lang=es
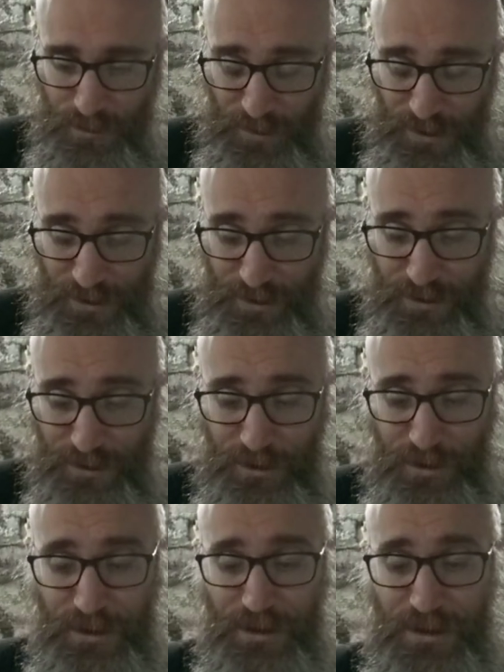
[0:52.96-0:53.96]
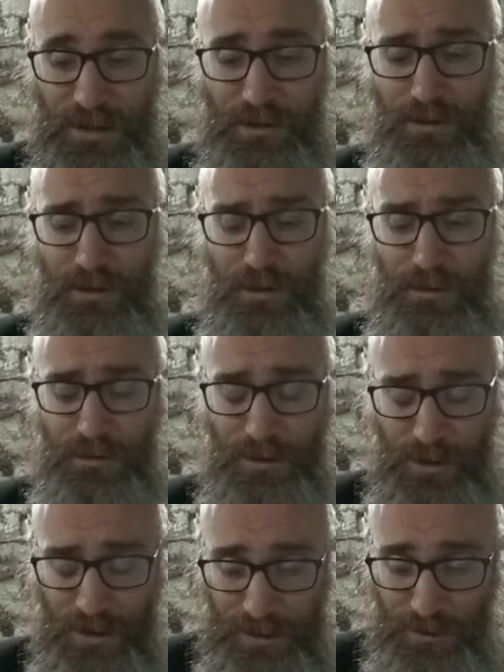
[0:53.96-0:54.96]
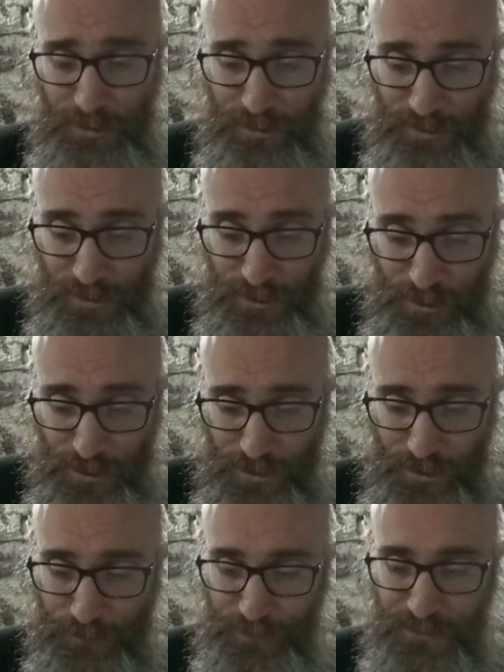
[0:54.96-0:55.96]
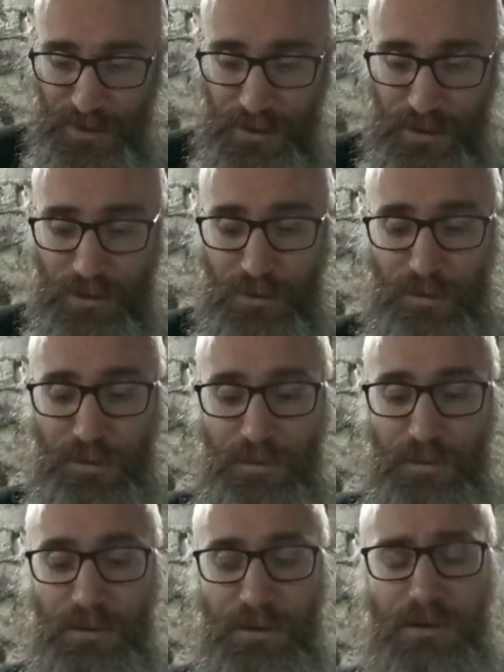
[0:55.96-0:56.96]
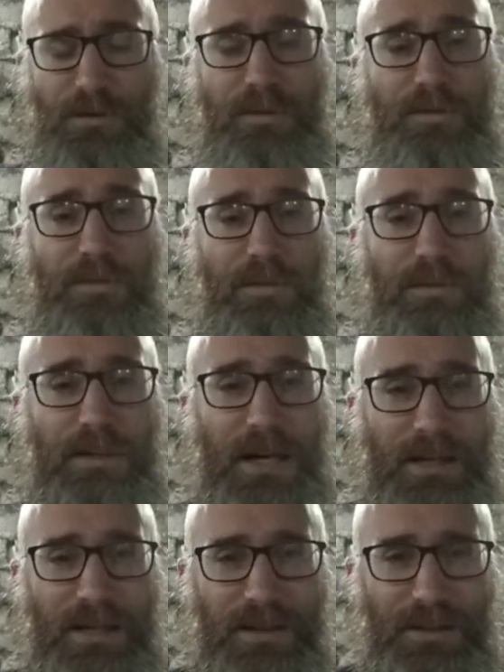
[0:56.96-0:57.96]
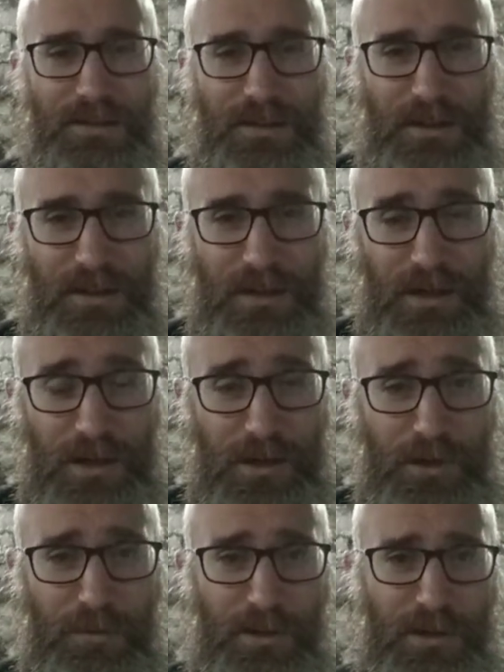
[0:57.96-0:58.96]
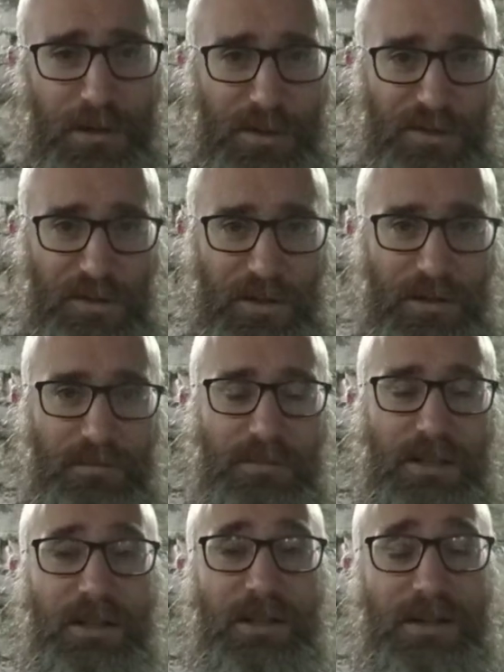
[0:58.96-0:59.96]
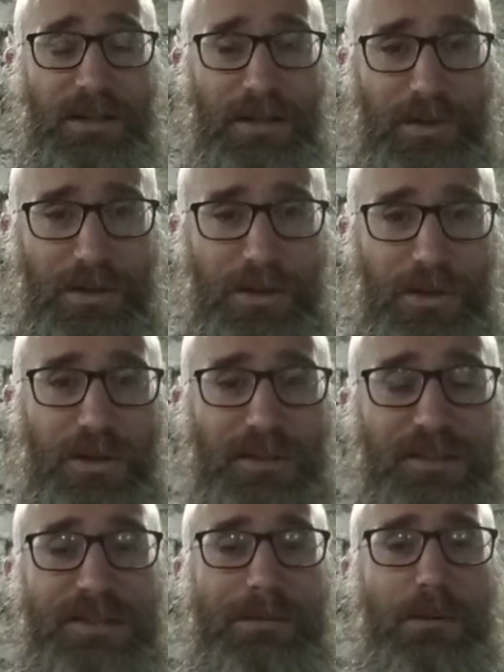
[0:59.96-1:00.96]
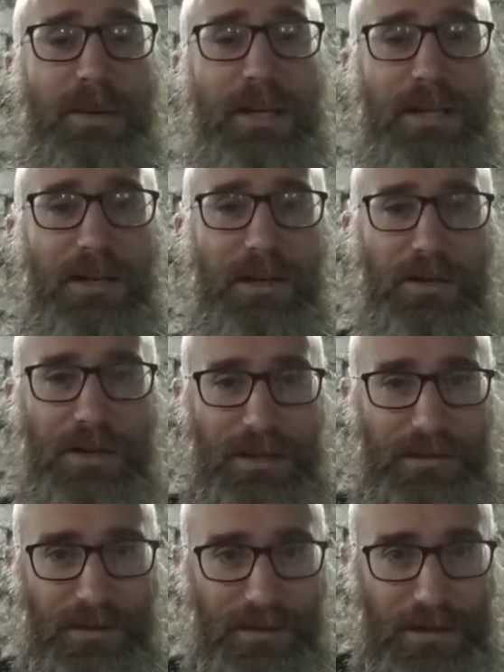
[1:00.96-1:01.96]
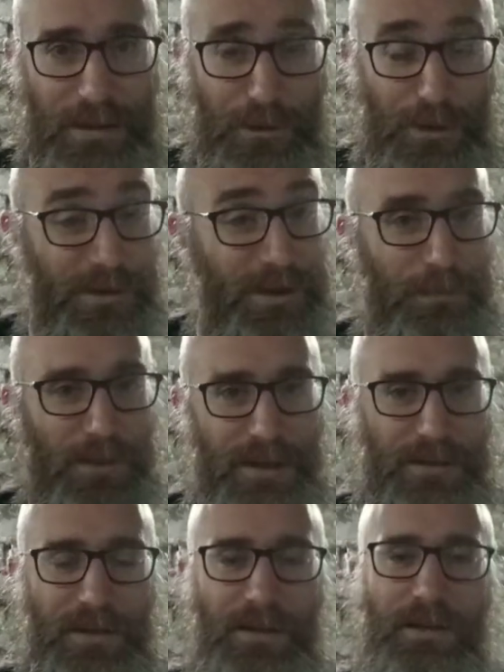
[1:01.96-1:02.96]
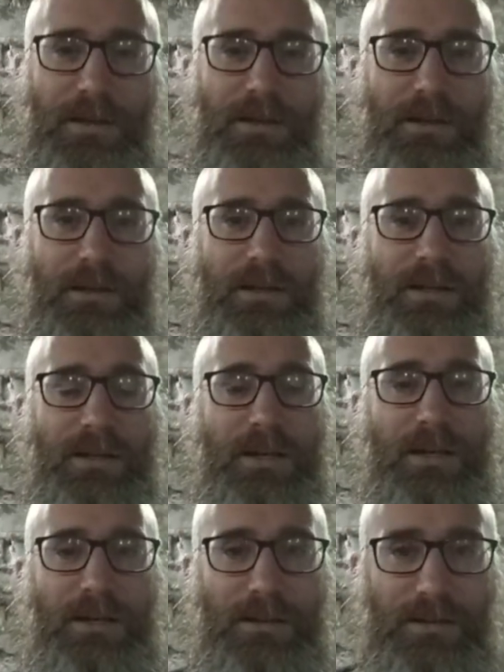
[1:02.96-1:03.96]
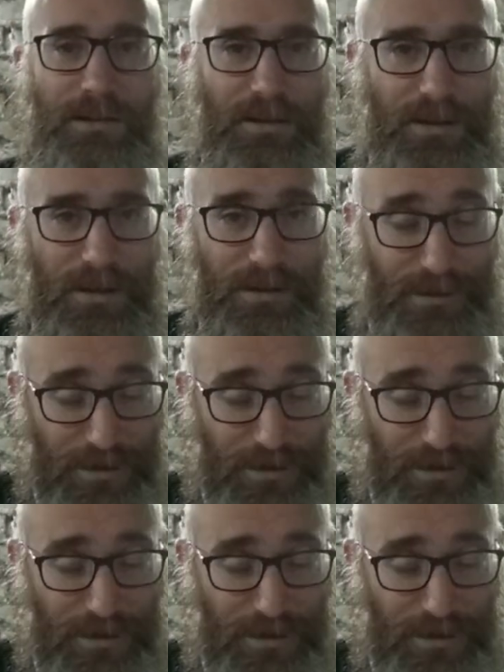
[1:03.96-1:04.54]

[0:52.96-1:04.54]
Para el director del canto, de los cantos, del coro, Lidusun. Lidusun, hay quienes dicen que era el nombre de una persona, que el rey David dio este salmo para que él lo cante, digamos, lo interprete en el